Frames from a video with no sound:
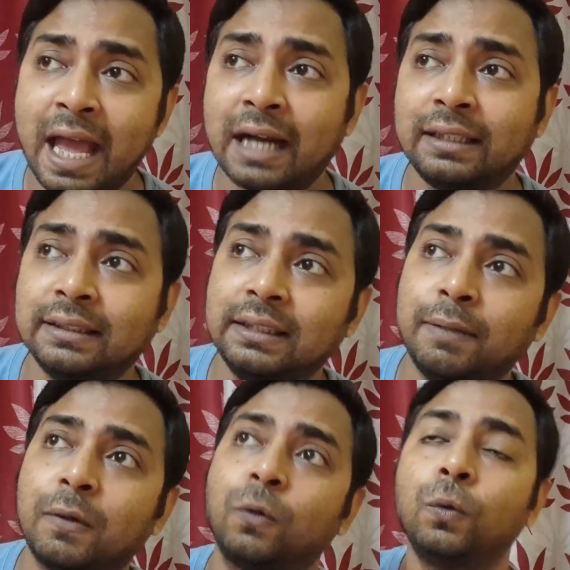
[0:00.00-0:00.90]
একটা
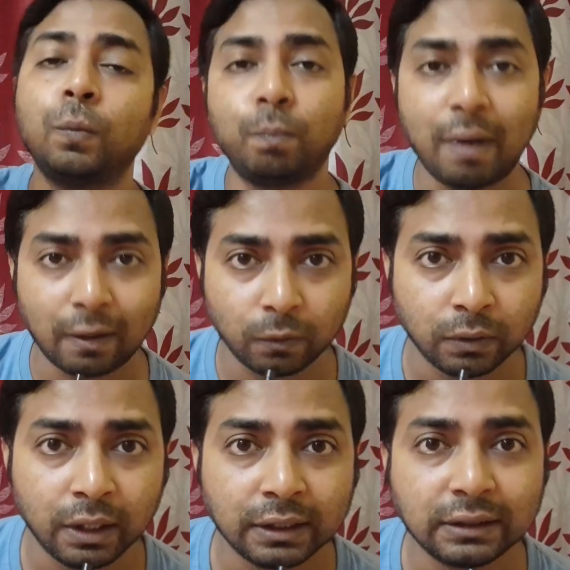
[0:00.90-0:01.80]
সিনেমা খুব ভালো
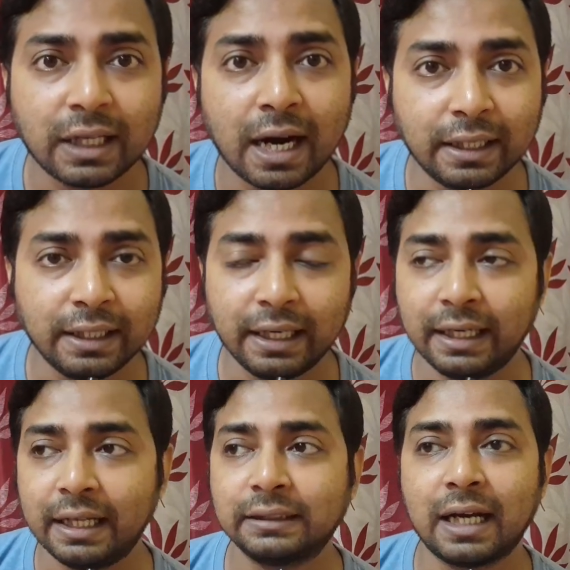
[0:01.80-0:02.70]
স্টার্ট নিয়ে
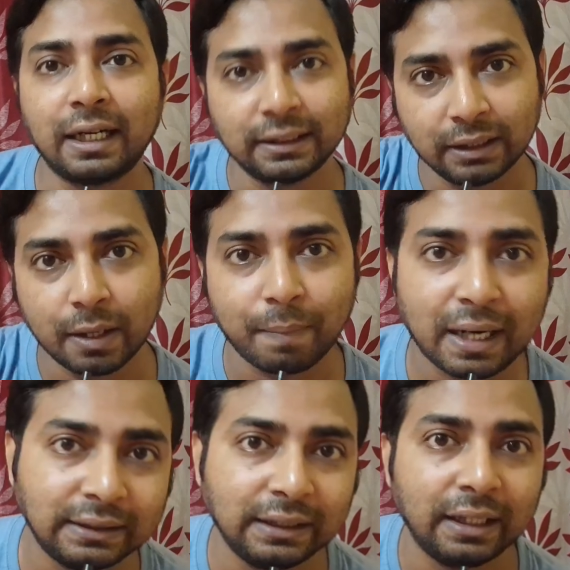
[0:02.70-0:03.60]
নিয়েছে আরেকটা সিনেমা
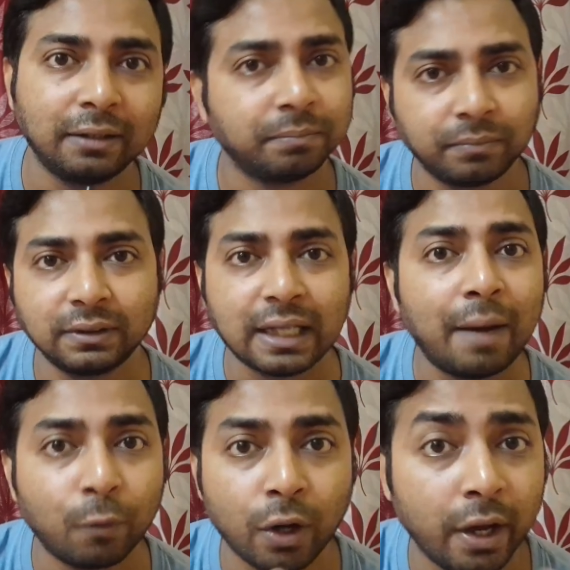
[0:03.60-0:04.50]
পারছে না তা
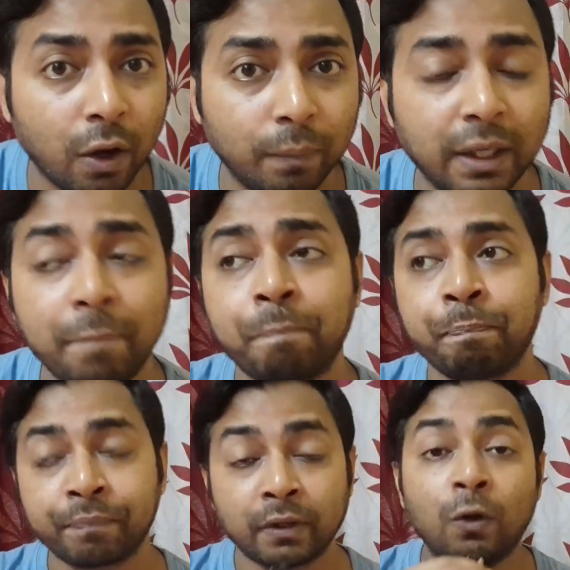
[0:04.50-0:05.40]
মনে হয় হবে না
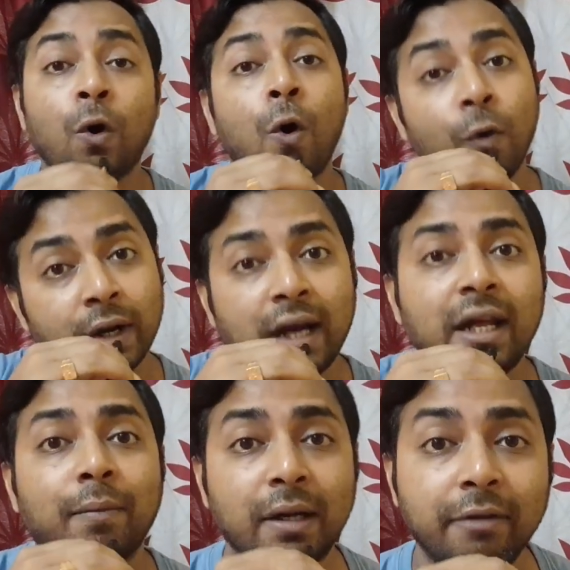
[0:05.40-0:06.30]
লং রানে
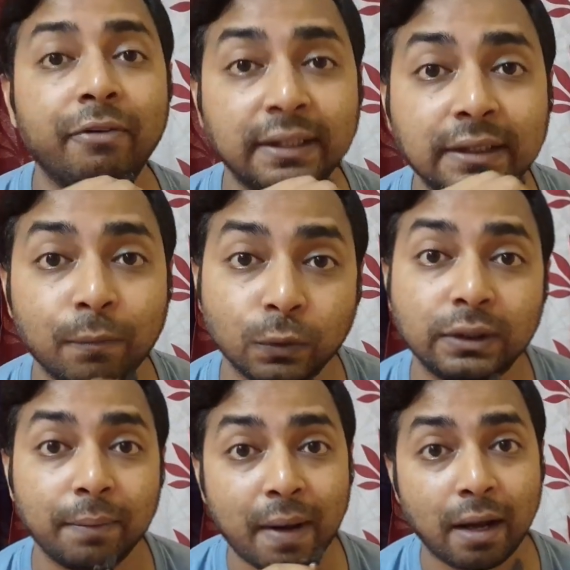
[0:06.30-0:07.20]
আমরা ডিফারেন্সটা
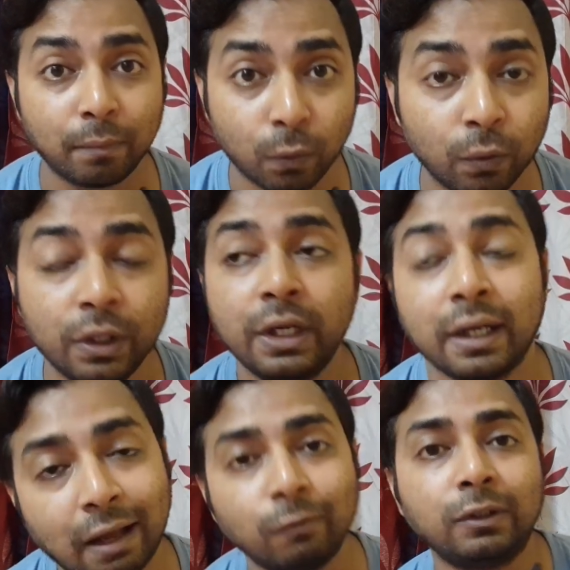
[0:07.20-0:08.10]
বুঝতে পারবো
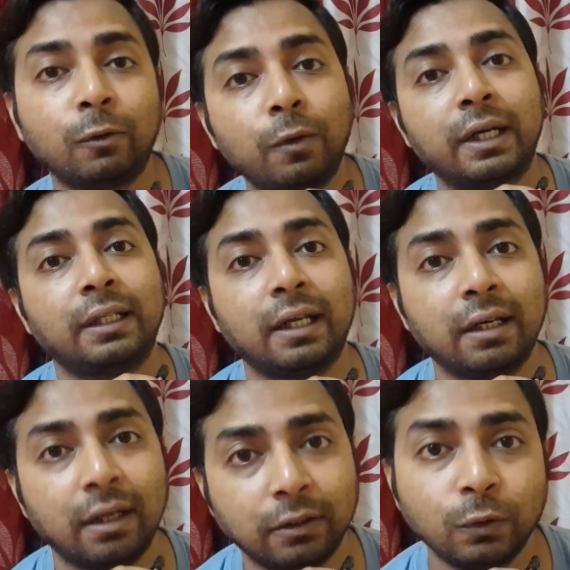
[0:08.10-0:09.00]
কারণ দেখো গাদার
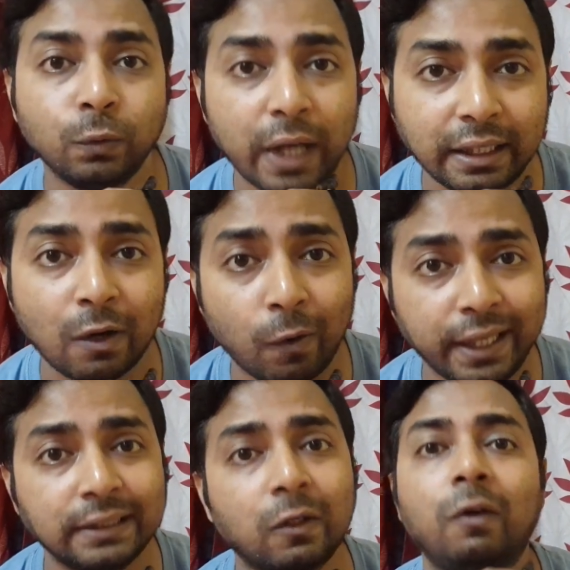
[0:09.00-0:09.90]
ট্যুর একটা
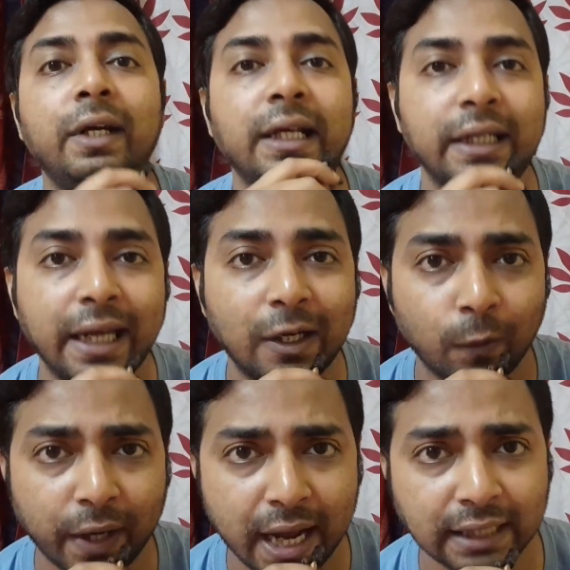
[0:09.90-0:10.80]
অডিয়েন্স অলরেডি ক্রিয়েট
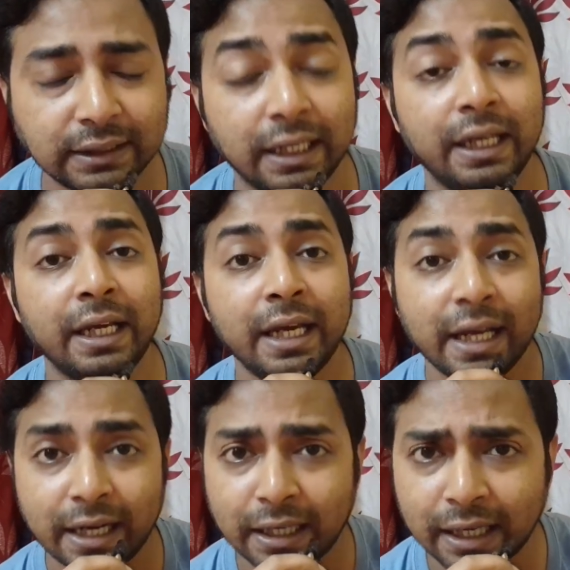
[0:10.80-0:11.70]
হয়ে আছে
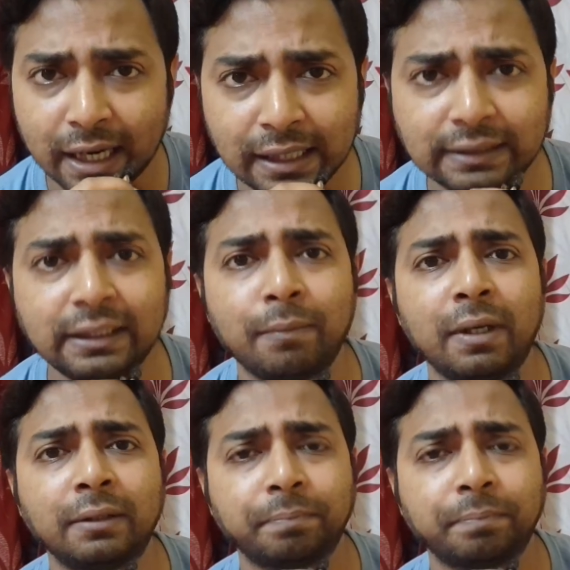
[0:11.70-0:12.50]
এটা একটা কার্ল সিনেমা